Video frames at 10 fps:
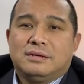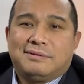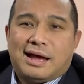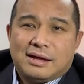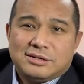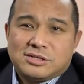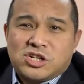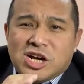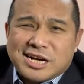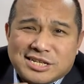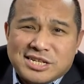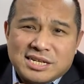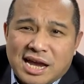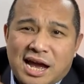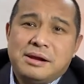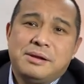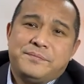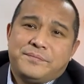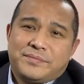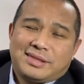是吧？各个支行
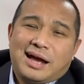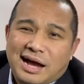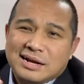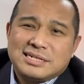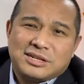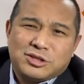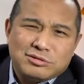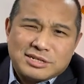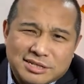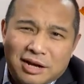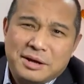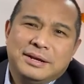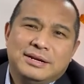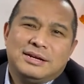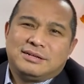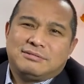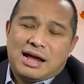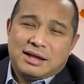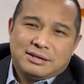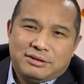的行长都知道，是
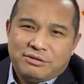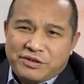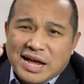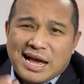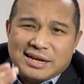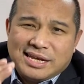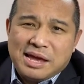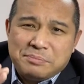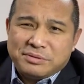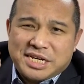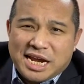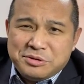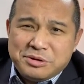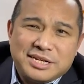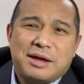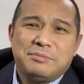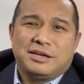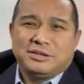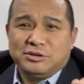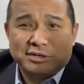吧？分行营业部全军下
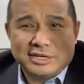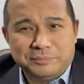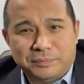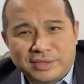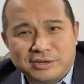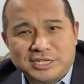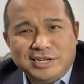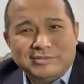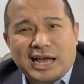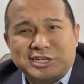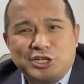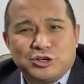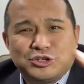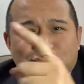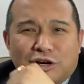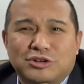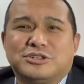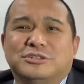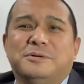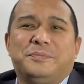面有个信用卡销售高
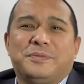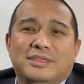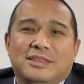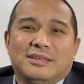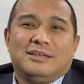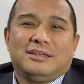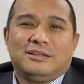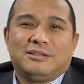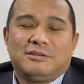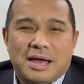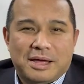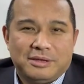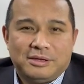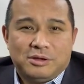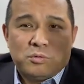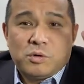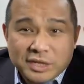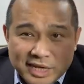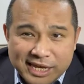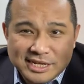手，对吧？
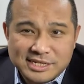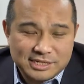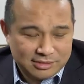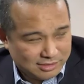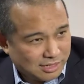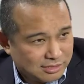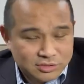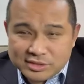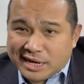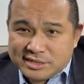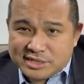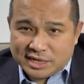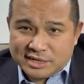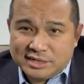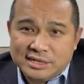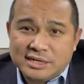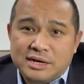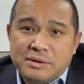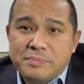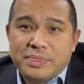我的业绩啊，在整一
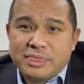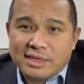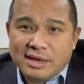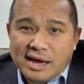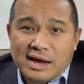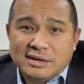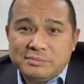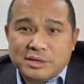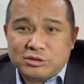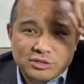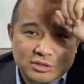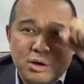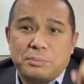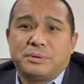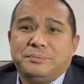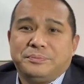个行里面都是 top，